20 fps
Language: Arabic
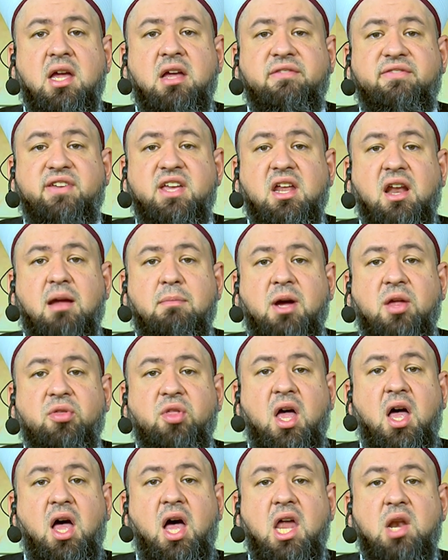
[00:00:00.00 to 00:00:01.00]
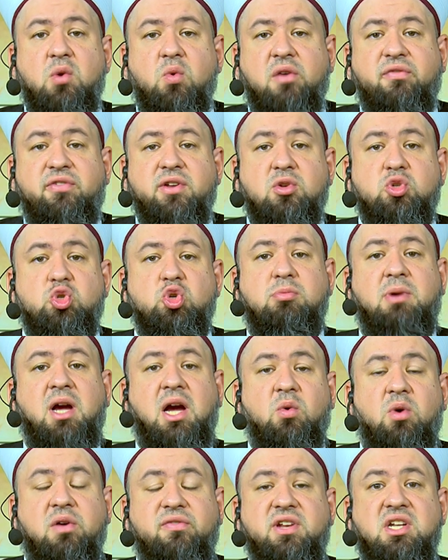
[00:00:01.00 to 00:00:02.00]
في رمضان وفي الجمع
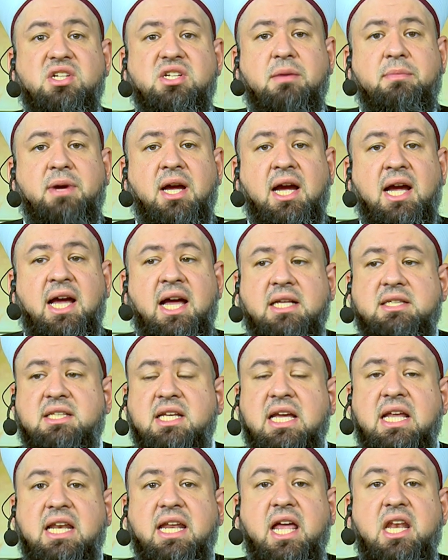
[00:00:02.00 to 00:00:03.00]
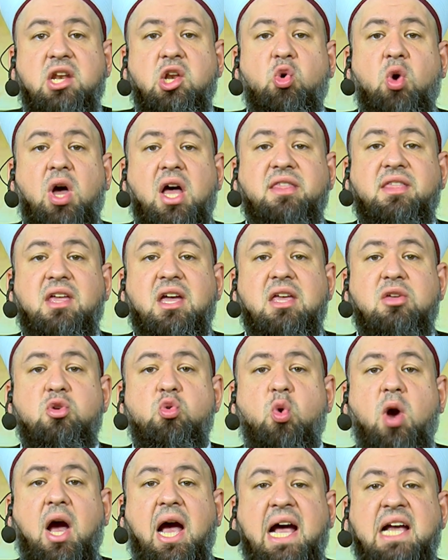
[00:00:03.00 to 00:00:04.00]
وفي الجماعات لأن هذا
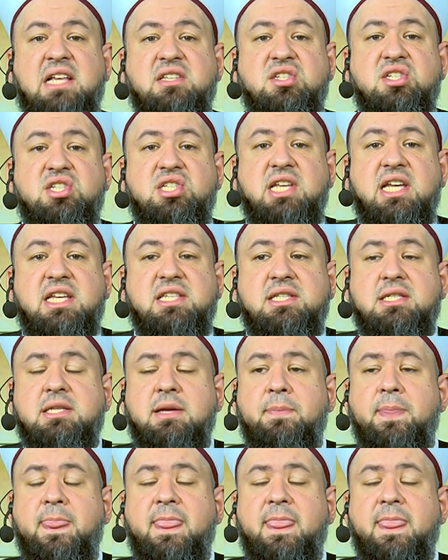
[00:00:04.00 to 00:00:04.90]
يعزز